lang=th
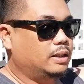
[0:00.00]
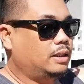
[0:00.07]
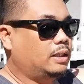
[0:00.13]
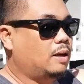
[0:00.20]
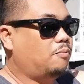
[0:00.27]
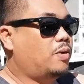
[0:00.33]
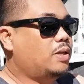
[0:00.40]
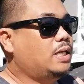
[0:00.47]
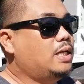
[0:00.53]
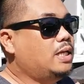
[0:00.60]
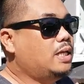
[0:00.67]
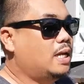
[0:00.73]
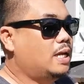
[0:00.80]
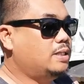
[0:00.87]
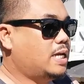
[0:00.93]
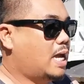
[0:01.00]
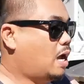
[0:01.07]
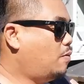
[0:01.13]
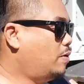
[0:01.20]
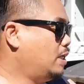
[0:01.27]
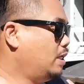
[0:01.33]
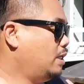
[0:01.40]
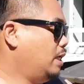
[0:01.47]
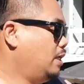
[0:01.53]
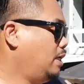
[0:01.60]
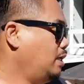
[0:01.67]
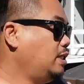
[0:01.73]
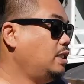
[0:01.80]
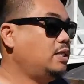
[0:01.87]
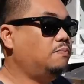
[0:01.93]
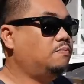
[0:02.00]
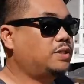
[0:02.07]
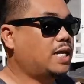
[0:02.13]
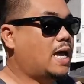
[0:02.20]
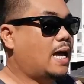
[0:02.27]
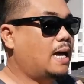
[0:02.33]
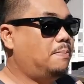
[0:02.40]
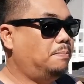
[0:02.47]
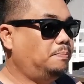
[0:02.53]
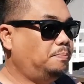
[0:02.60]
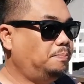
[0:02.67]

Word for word: กับวันนี้นะฮะเช้าวันอาทิตย์ที่ 23